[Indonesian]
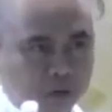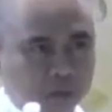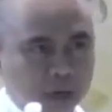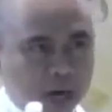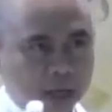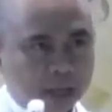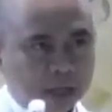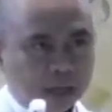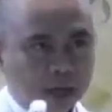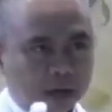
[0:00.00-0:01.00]
lalu menarik
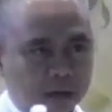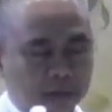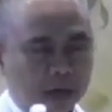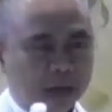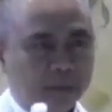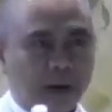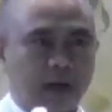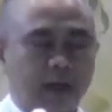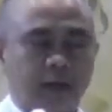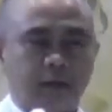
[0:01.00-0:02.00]
kita kembali
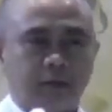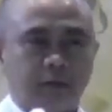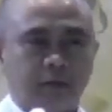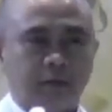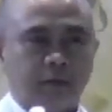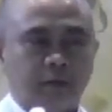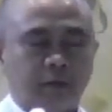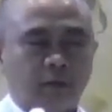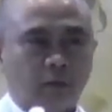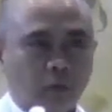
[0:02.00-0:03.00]
bangkit.
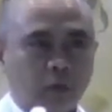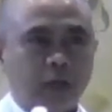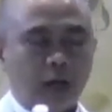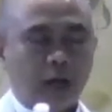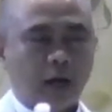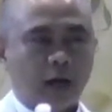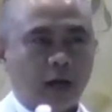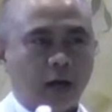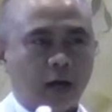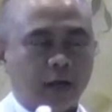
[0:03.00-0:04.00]
Oh iya,
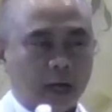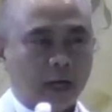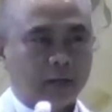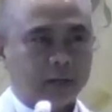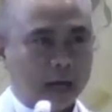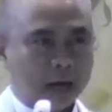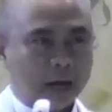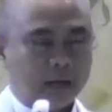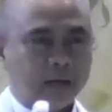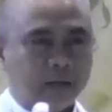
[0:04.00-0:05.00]
Nah
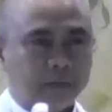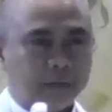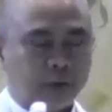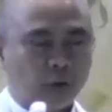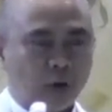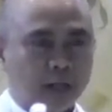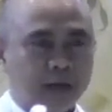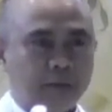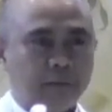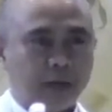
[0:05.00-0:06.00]
sekarang
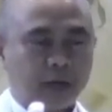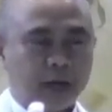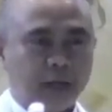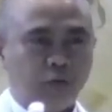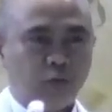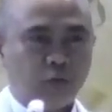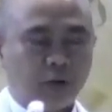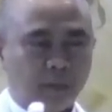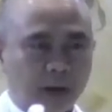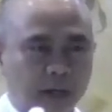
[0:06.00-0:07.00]
persoalannya bergantung
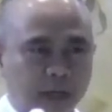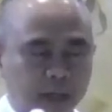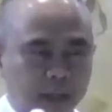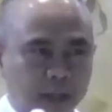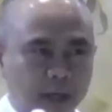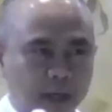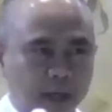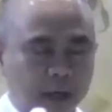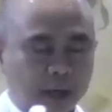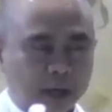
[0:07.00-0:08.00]
kepada kita.
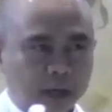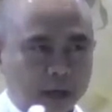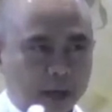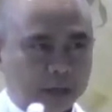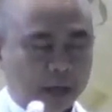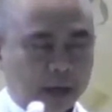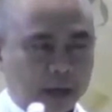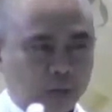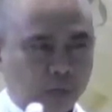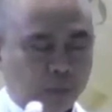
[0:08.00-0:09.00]
Natal
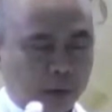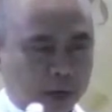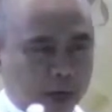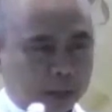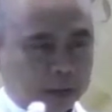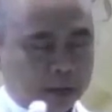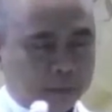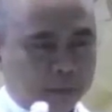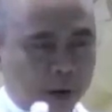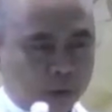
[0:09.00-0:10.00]
itu berkatnya
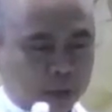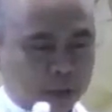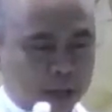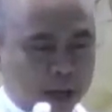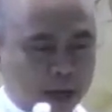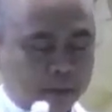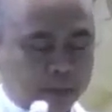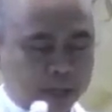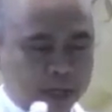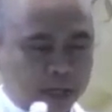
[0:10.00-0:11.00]
baru kita
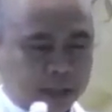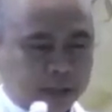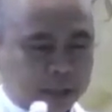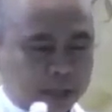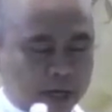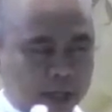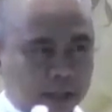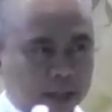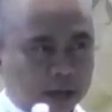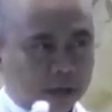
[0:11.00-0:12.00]
alami jika
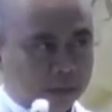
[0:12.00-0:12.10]
kita